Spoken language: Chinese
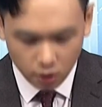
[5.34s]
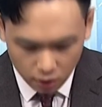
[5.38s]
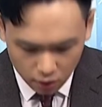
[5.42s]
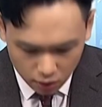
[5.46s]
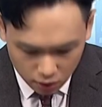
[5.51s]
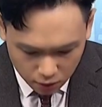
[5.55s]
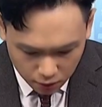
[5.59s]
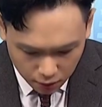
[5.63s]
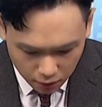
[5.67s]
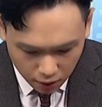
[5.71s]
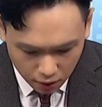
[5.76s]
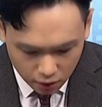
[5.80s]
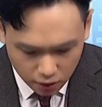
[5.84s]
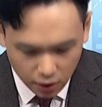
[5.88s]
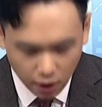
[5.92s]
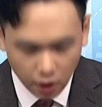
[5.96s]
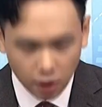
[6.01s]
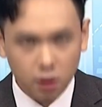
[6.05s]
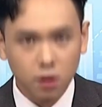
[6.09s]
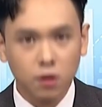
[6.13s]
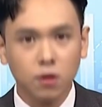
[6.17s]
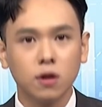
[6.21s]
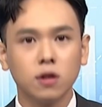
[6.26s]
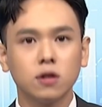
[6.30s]
位投资朋友，早
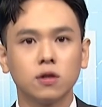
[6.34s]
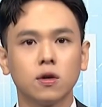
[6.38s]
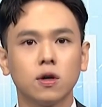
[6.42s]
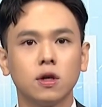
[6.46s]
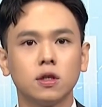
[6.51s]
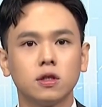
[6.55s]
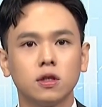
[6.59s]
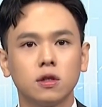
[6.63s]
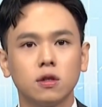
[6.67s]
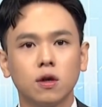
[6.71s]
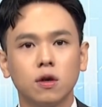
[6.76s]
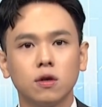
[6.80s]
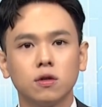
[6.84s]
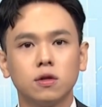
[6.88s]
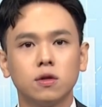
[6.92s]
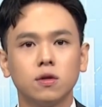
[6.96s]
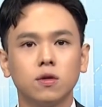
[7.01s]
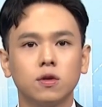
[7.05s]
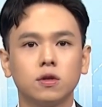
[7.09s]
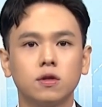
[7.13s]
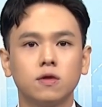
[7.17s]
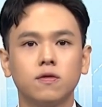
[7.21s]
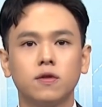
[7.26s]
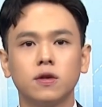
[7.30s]
安！欢迎收看《真投资》，
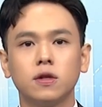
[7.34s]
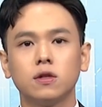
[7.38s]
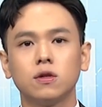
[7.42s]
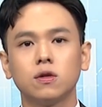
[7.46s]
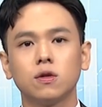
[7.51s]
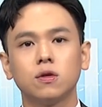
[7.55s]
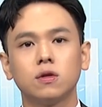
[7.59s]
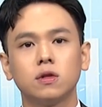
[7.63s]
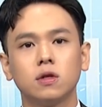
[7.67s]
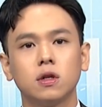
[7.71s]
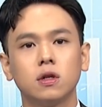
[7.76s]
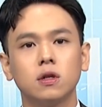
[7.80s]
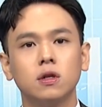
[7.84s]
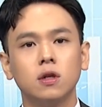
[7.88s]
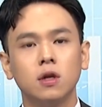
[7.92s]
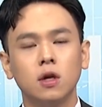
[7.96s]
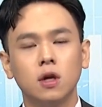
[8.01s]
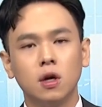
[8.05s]
我是分析师文真。